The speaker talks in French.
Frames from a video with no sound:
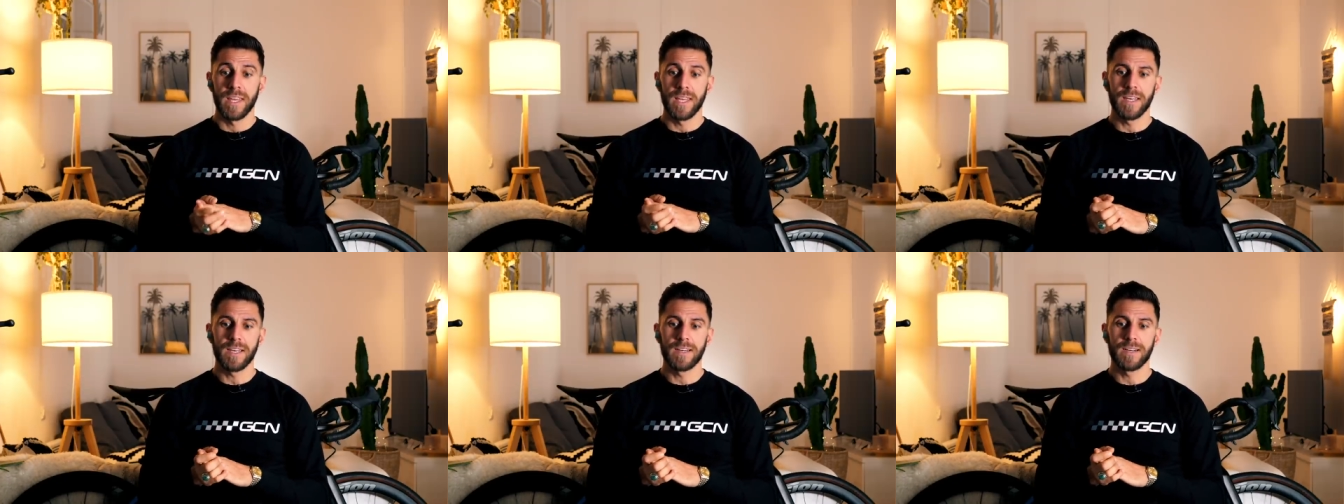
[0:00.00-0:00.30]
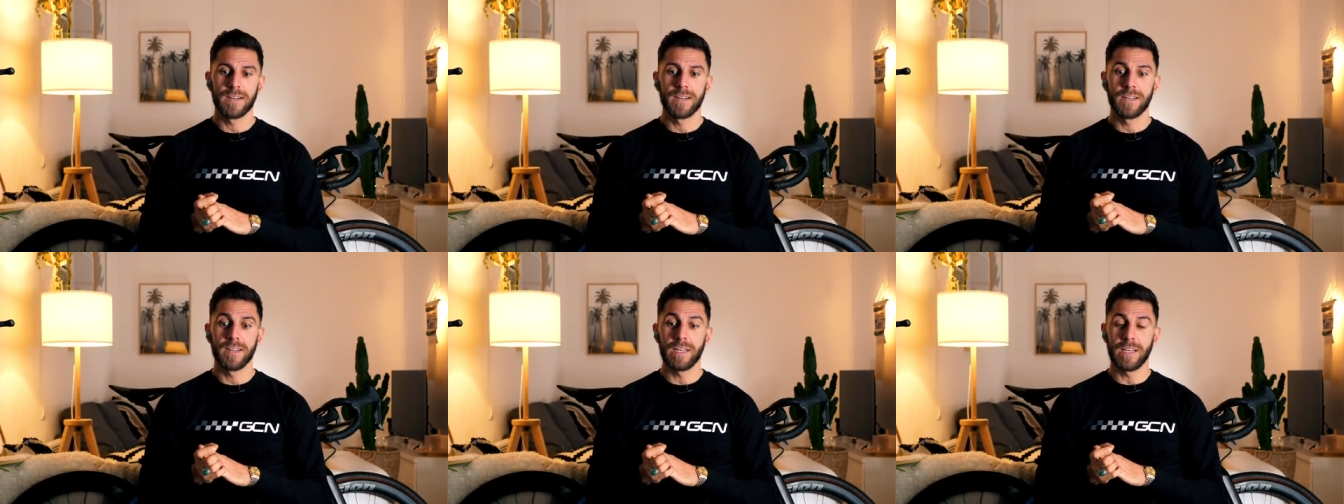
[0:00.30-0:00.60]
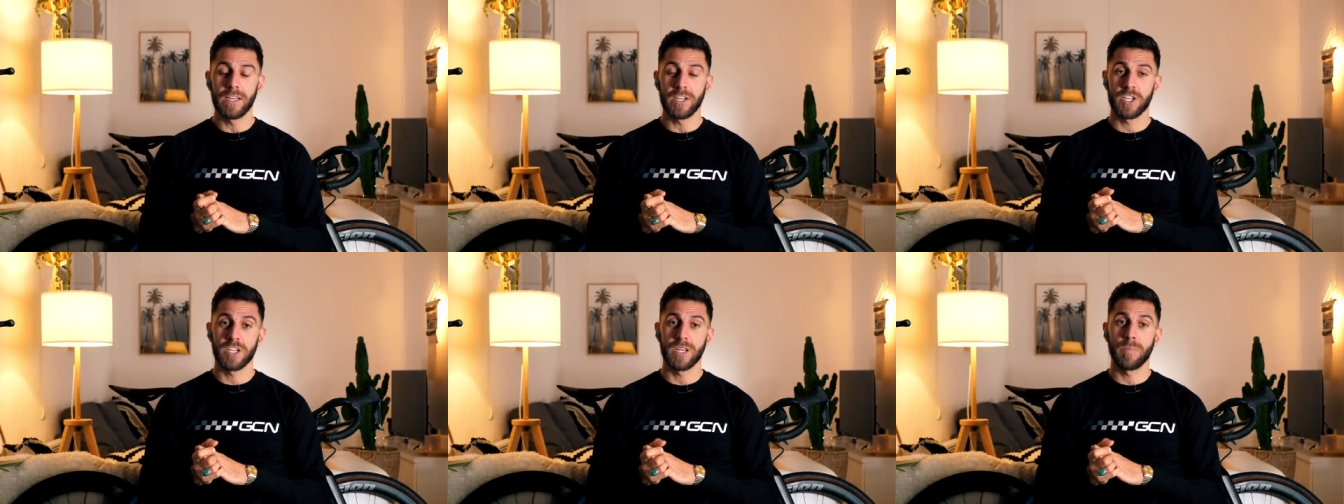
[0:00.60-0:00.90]
Et, euh,
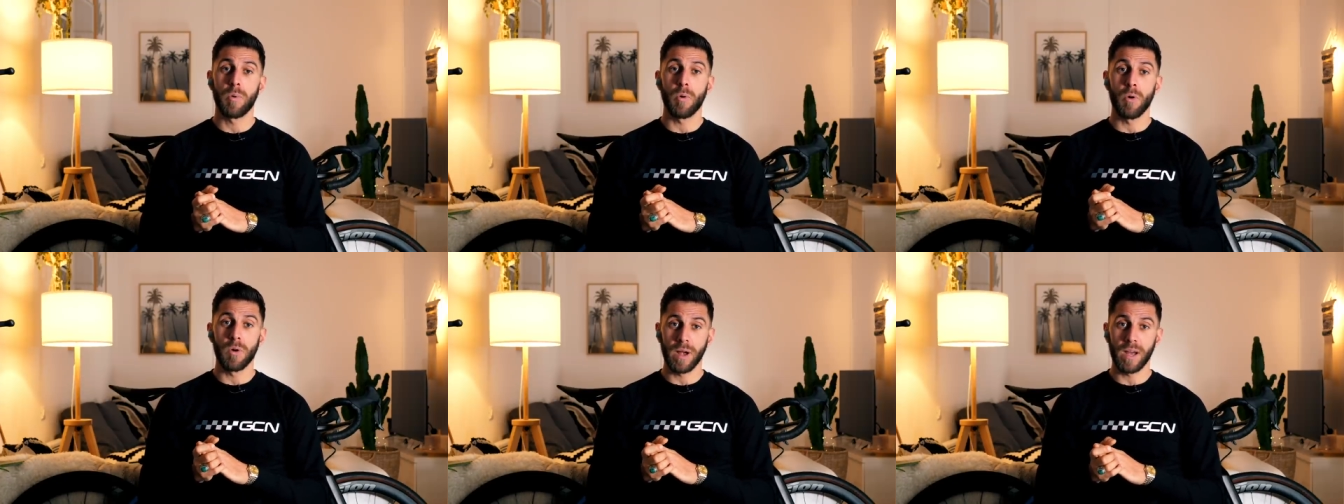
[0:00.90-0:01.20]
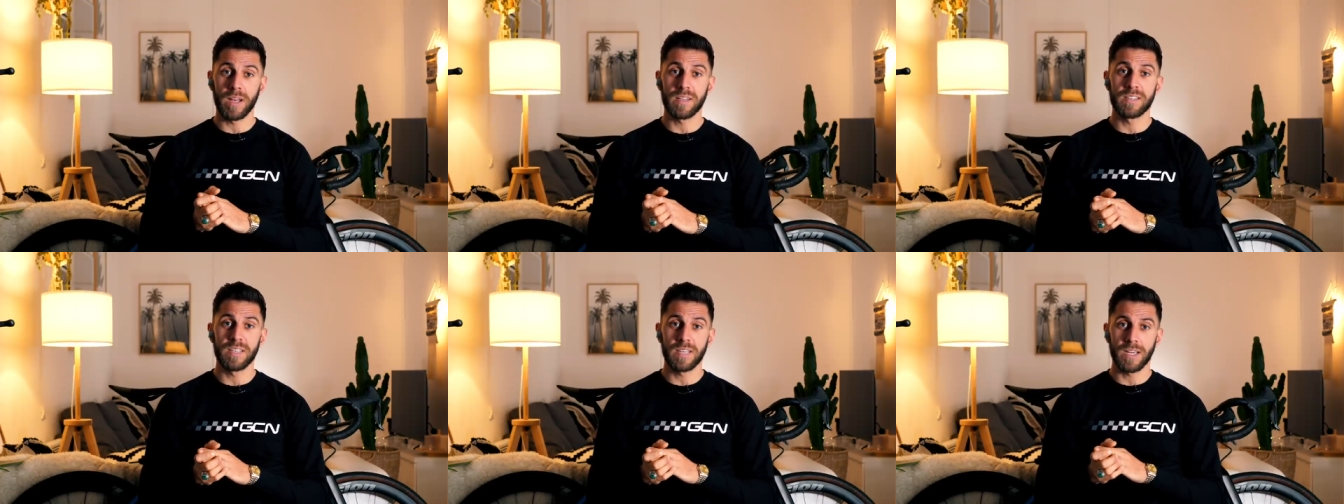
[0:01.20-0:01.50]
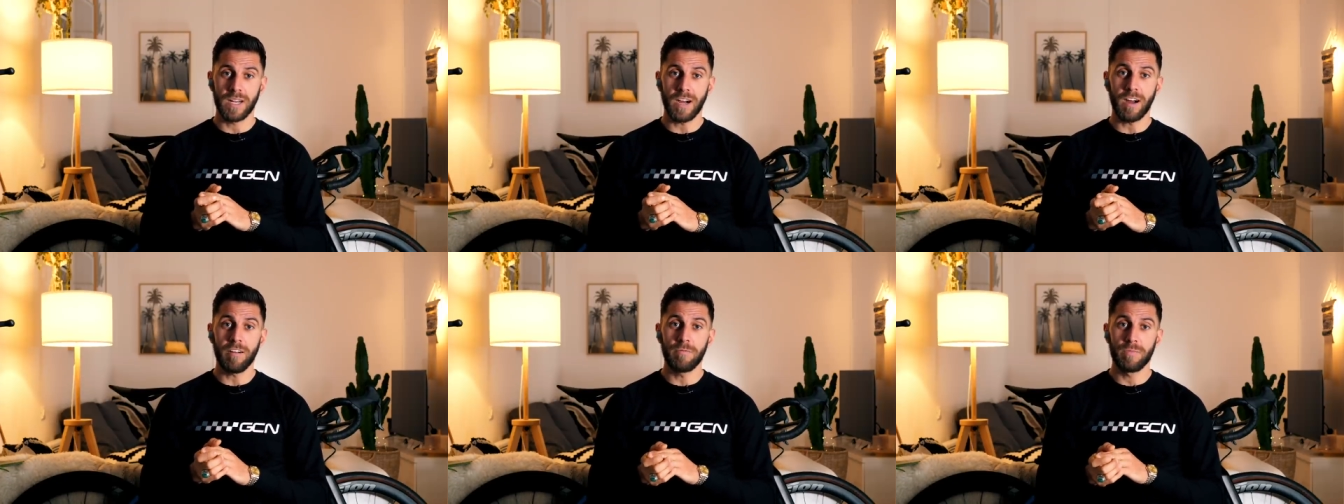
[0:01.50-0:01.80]
j'ai
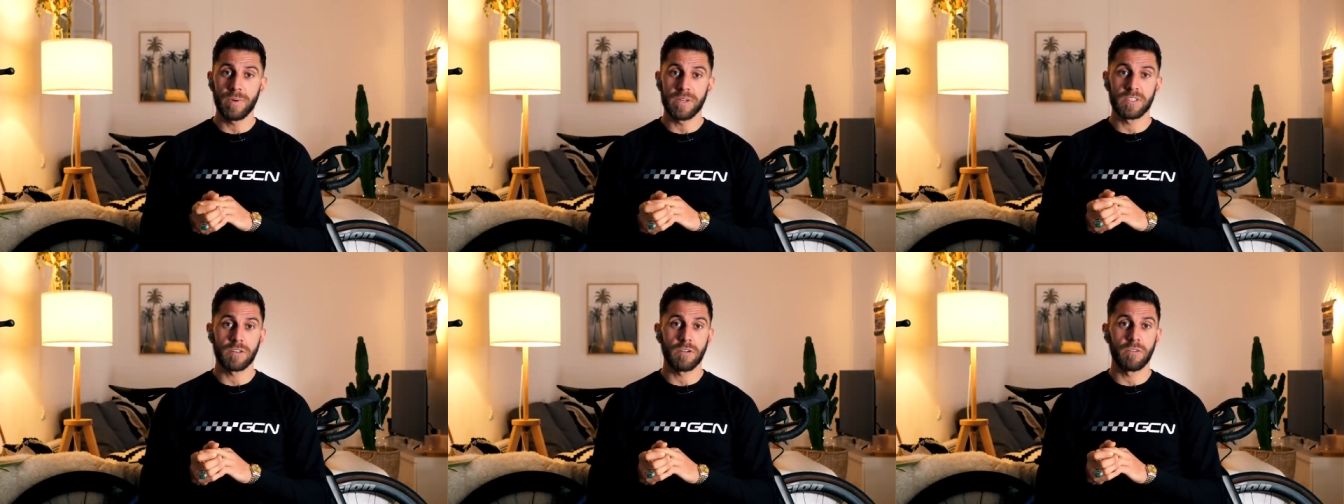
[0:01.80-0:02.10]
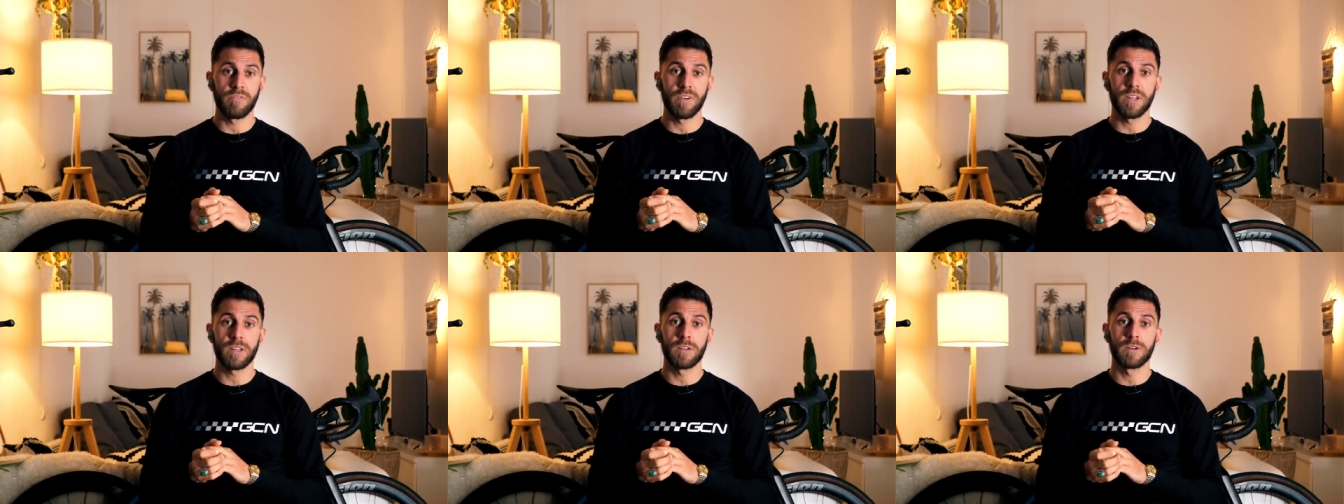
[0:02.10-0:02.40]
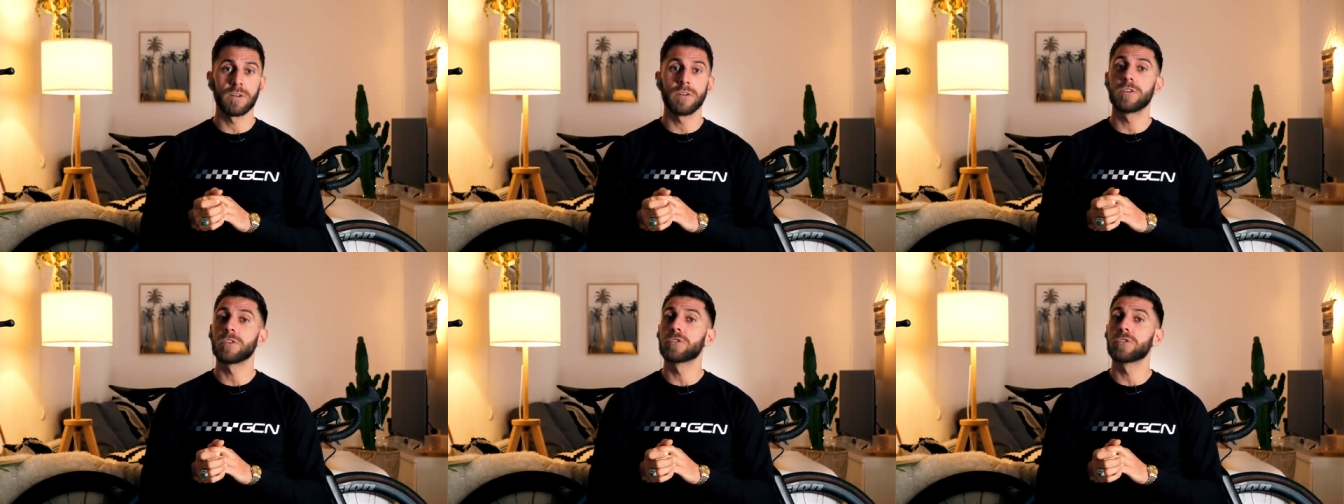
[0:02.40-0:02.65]
progressé grave parce qu'en fait,